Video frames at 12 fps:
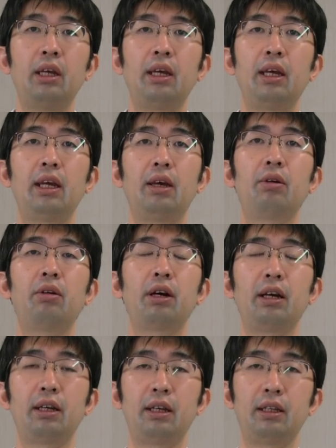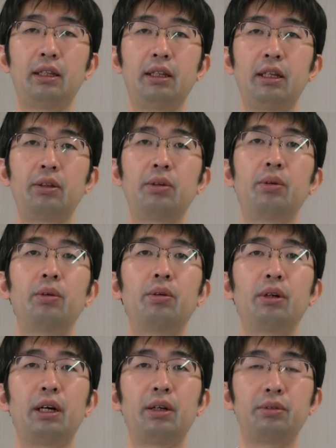黄斑変性と
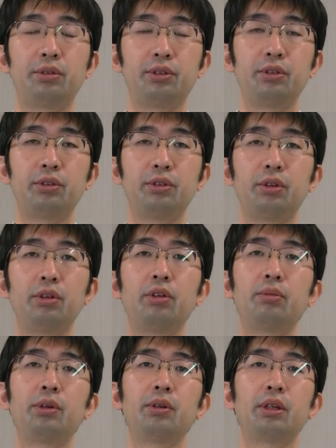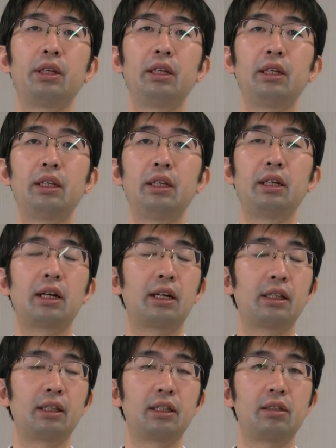黄斑浮腫という病気にか
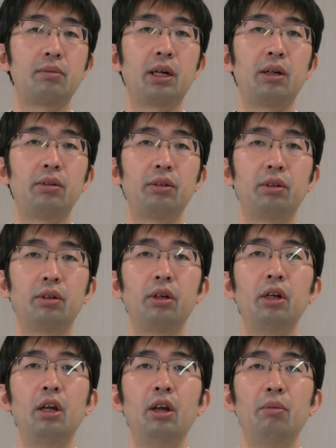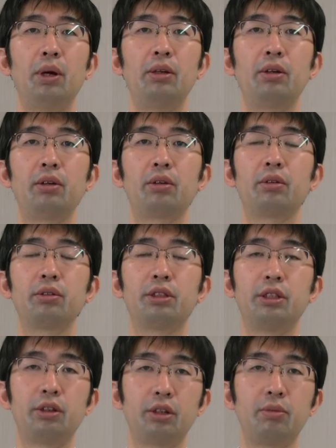かってしまうと、いろいろこう
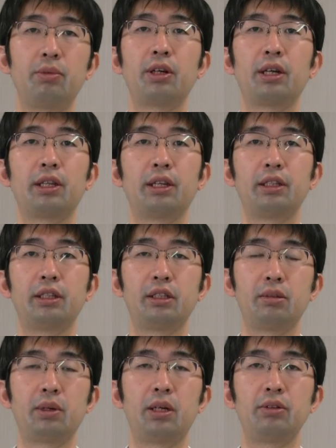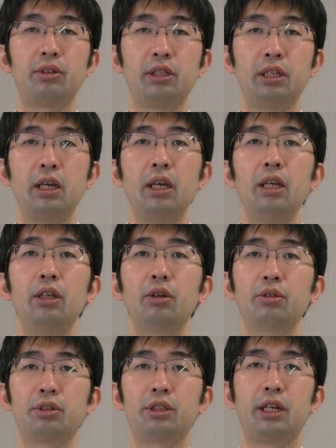治療費もかさんでしまうし、
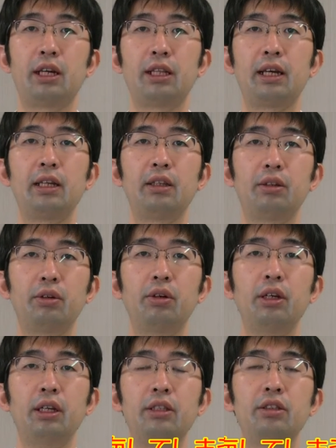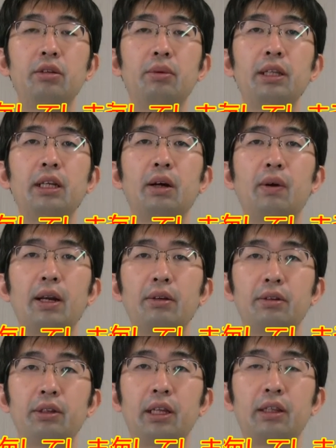よく知らないといつの間にか
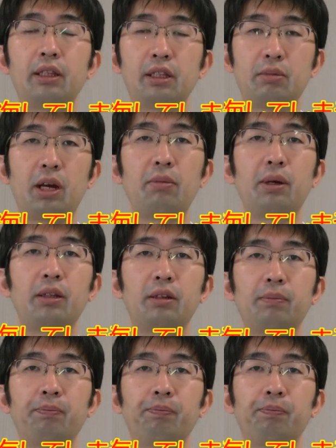悪くなってしまいます。